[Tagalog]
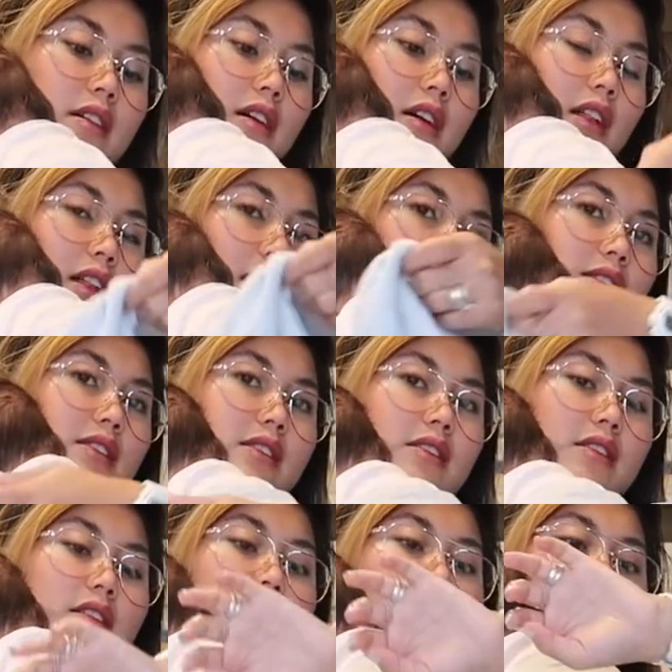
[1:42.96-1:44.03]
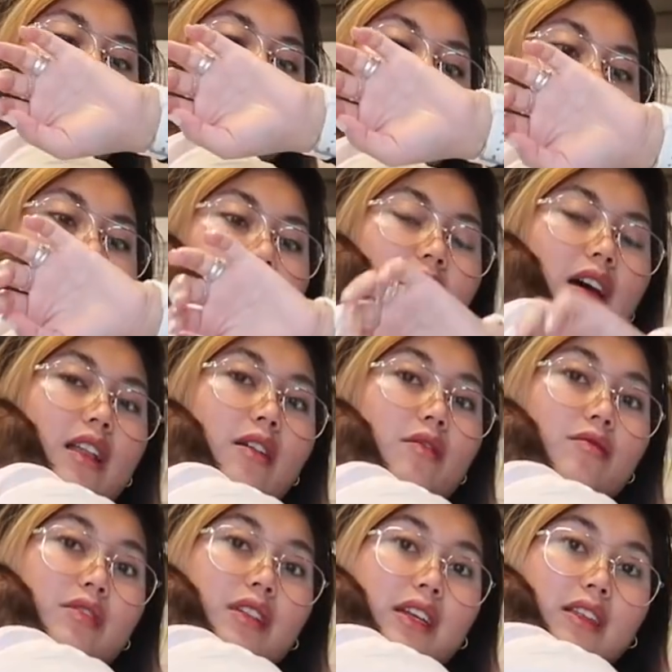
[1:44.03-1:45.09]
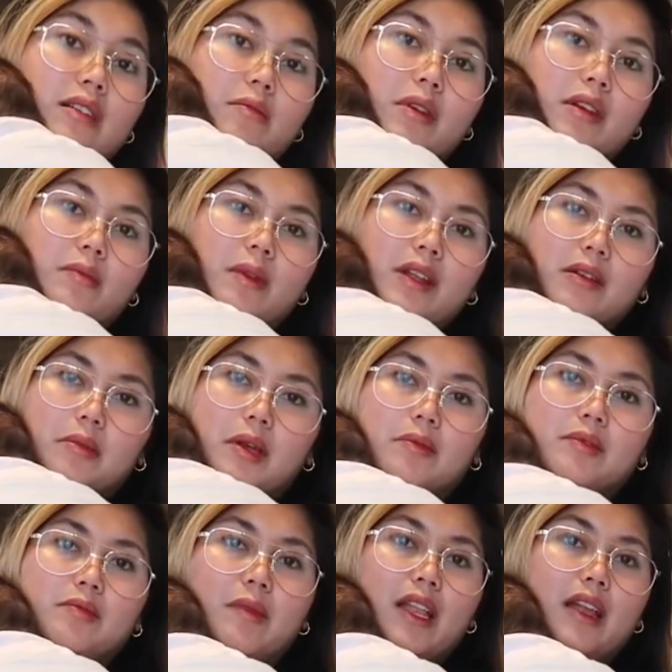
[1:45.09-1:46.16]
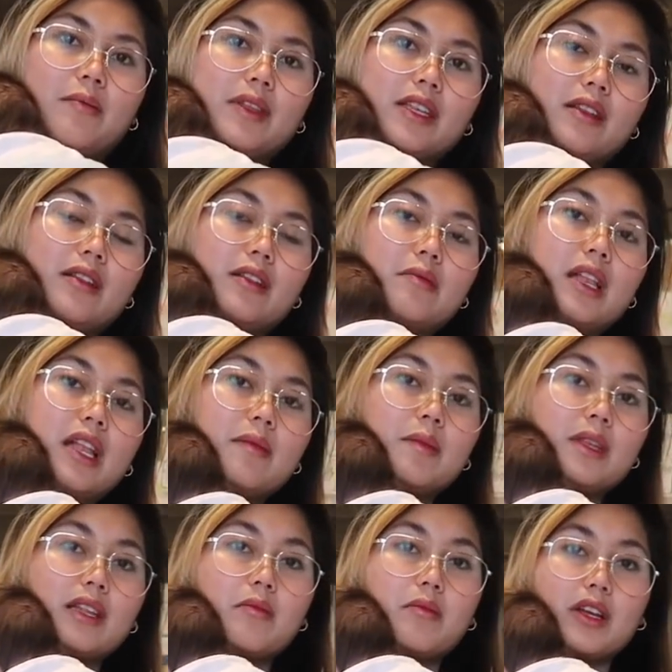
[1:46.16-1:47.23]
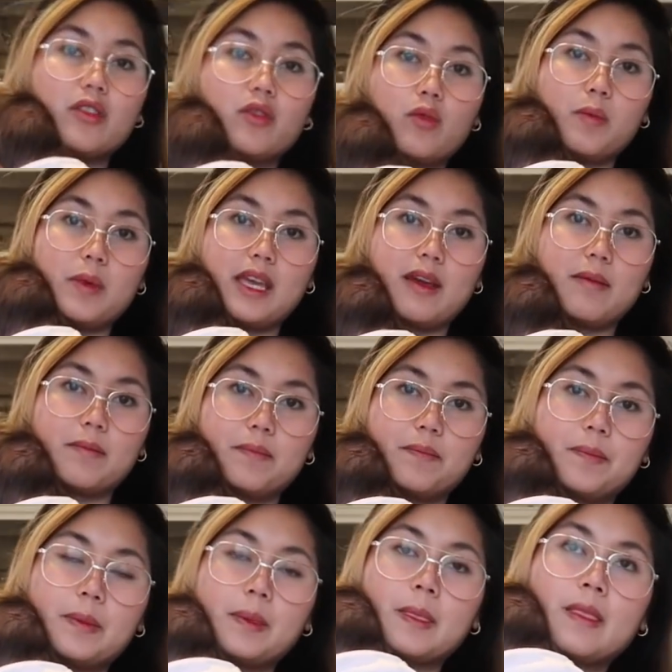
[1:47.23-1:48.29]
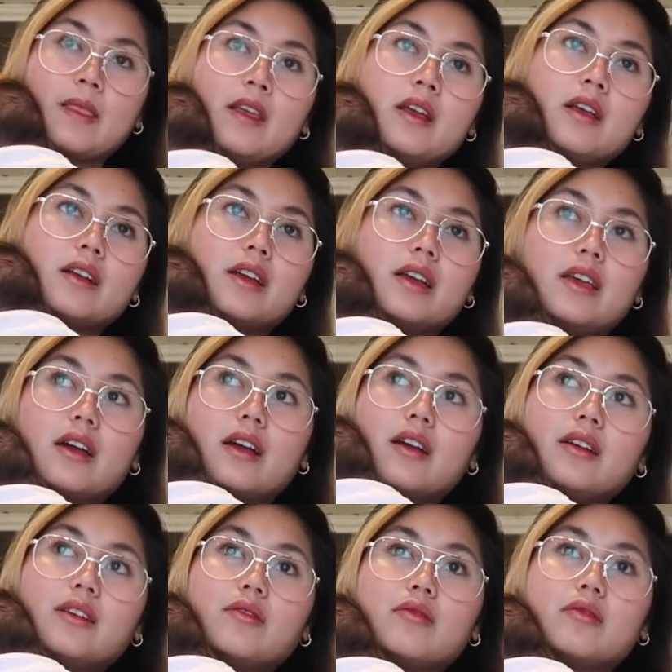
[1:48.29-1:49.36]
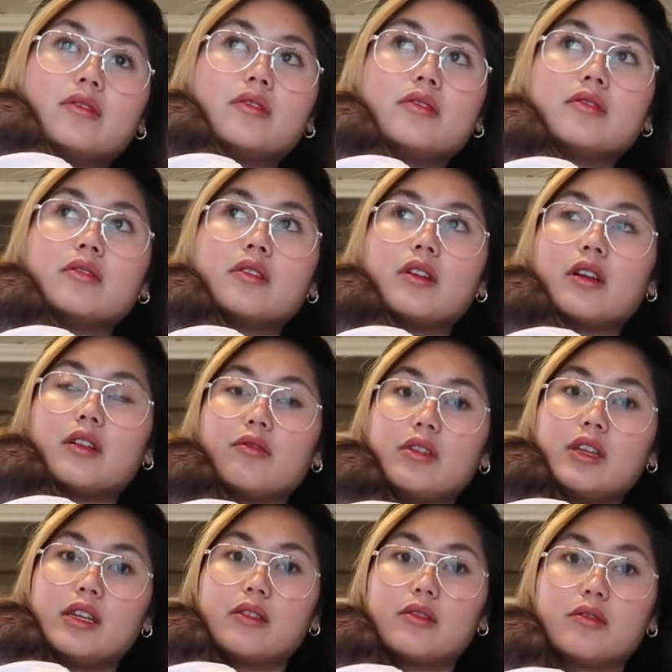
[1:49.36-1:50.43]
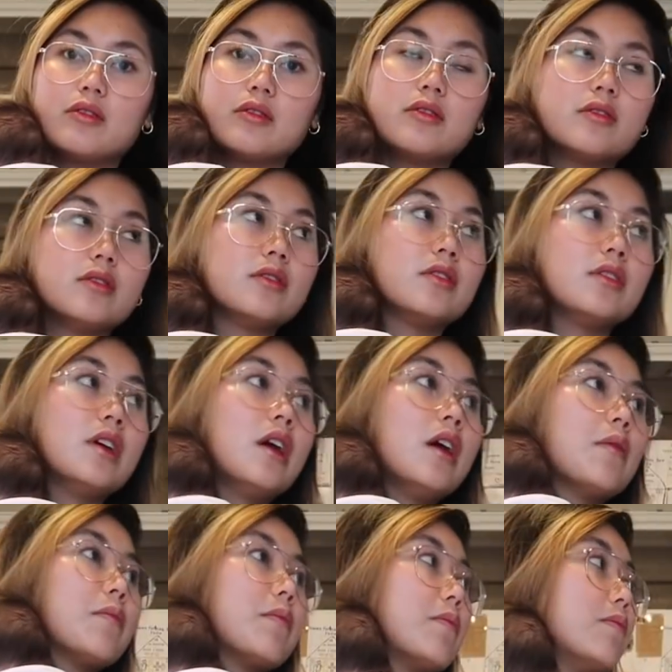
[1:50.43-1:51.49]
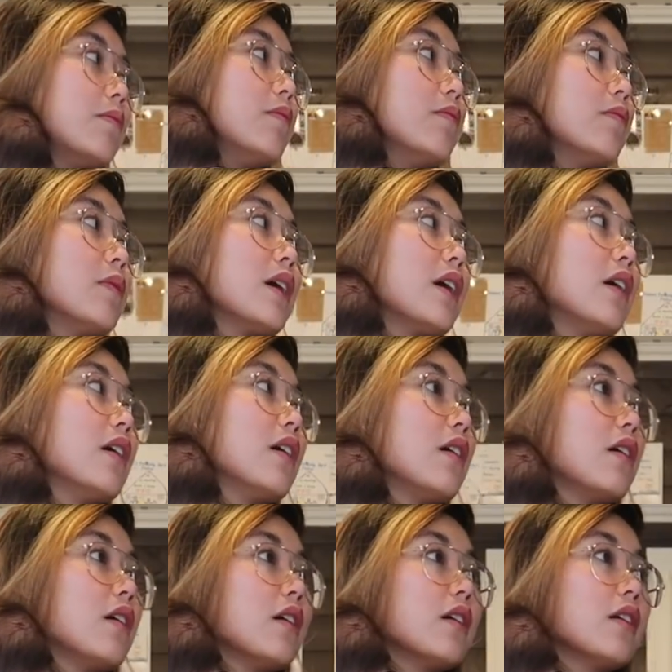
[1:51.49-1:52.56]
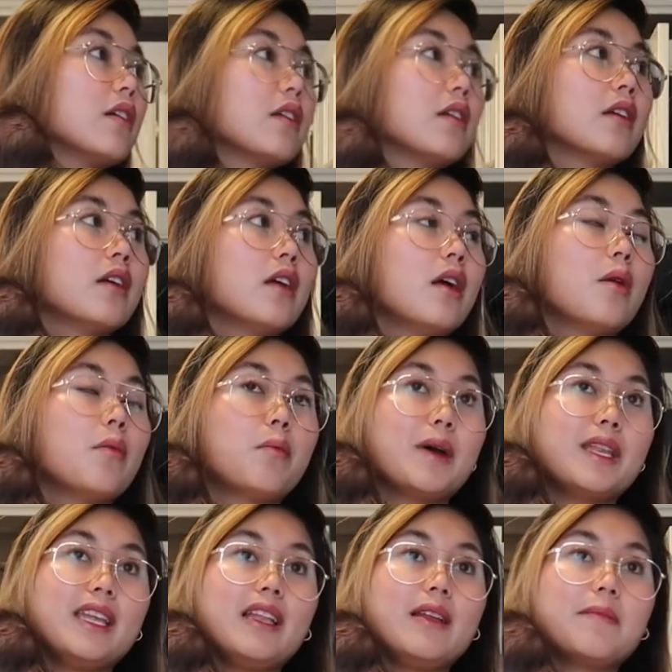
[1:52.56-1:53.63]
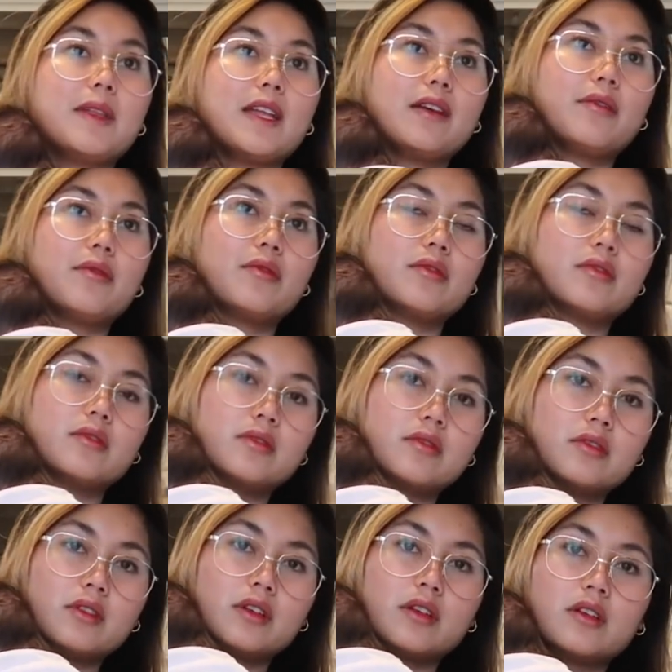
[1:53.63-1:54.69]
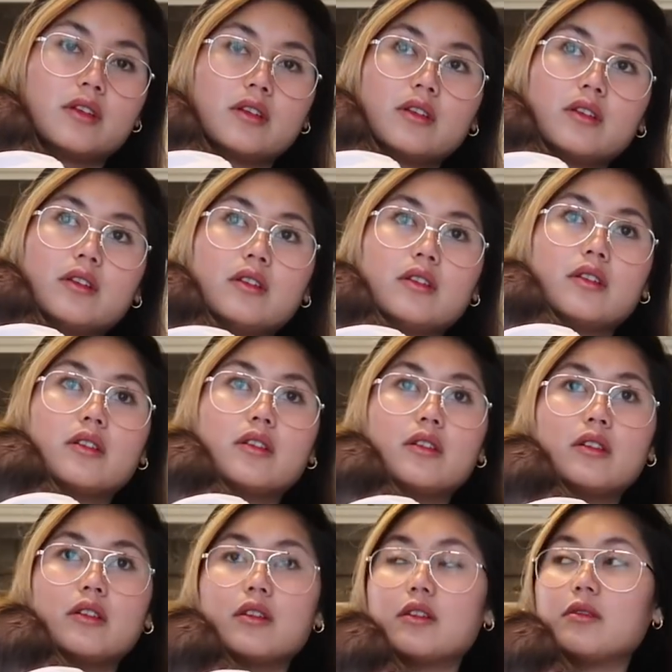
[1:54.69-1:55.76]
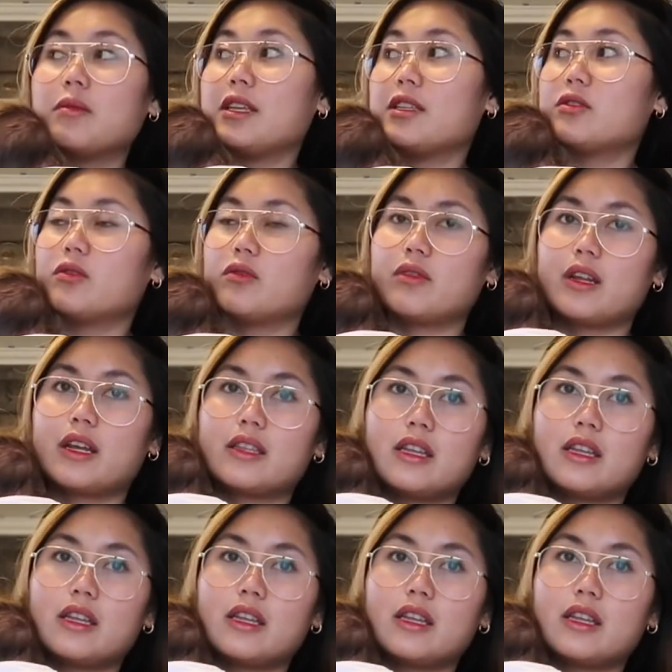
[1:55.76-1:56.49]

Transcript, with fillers: Alas, alauna na may platter babes. Malapit, malapit na mag 2 p.m. Kaya yung ano dito, ma padilim na yung um, hitsura.